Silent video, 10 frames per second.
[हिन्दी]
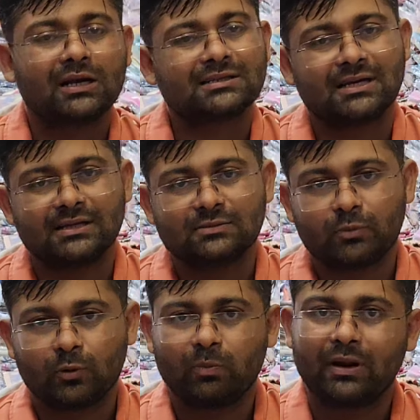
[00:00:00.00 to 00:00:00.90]
इनका साइज़
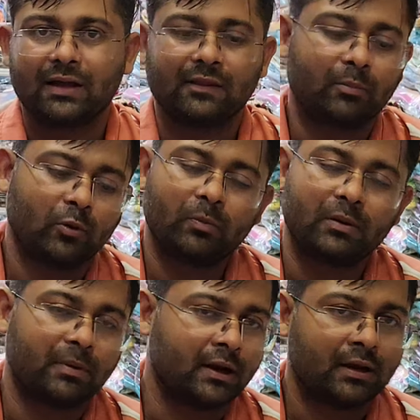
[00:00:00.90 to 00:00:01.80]
प्रॉपर आता है
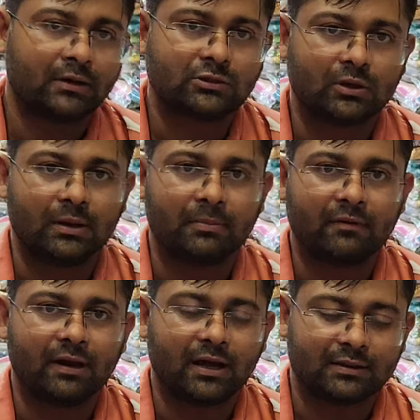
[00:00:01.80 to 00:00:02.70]
प्रॉपर पना
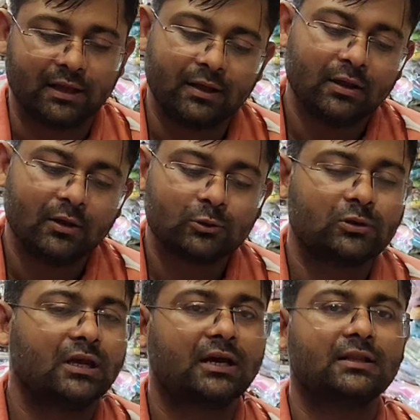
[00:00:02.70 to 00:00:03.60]
लंबे वाला आता है
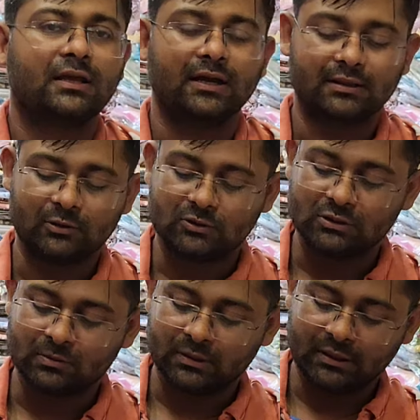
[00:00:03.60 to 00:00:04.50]
तो दिक्कत नहीं आती उस
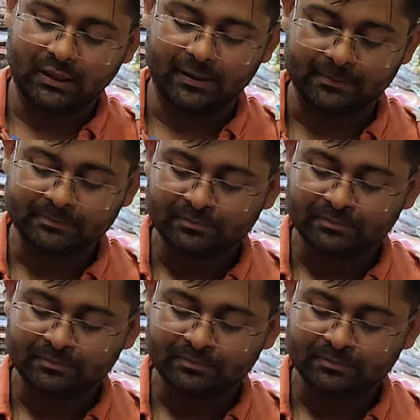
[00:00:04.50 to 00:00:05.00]
चीज़ में ठीक है